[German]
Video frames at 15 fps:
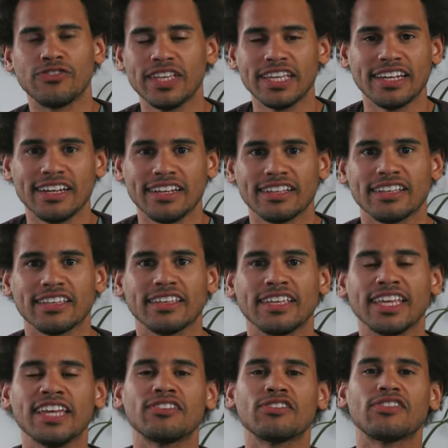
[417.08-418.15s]
wir
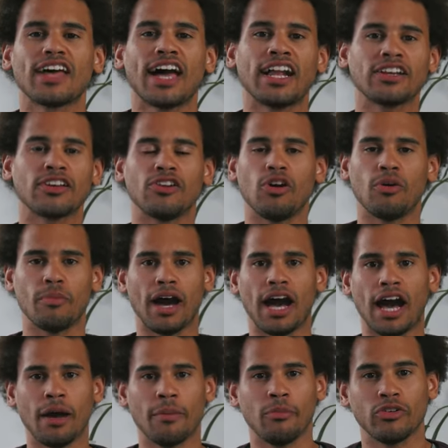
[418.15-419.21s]
Jesus angenommen
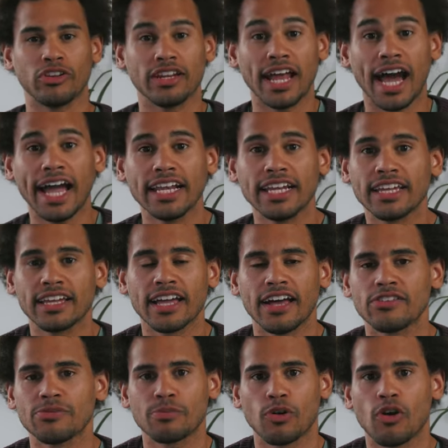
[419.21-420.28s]
haben und den Heiligen
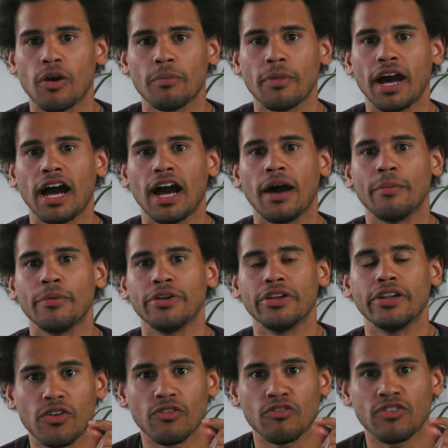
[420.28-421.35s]
Geist bekommen haben,
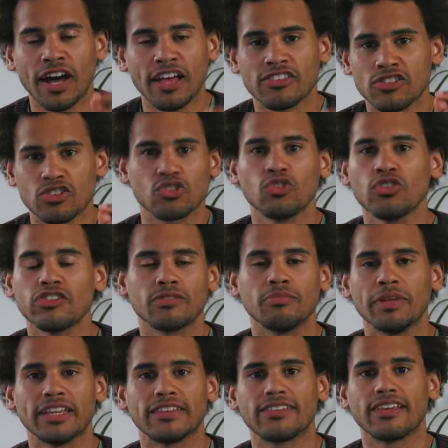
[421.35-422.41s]
war es Schluss
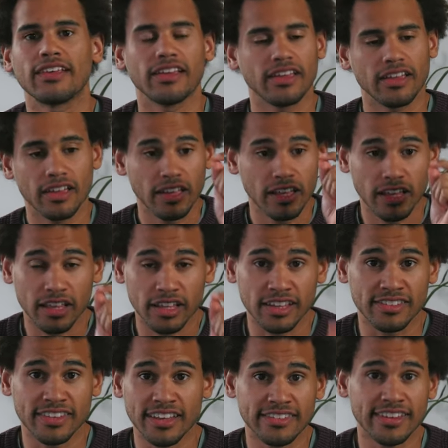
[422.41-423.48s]
mit
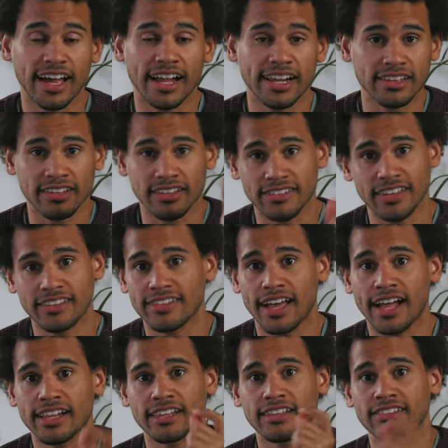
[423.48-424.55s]
Gesetze halten, Gesetze halten,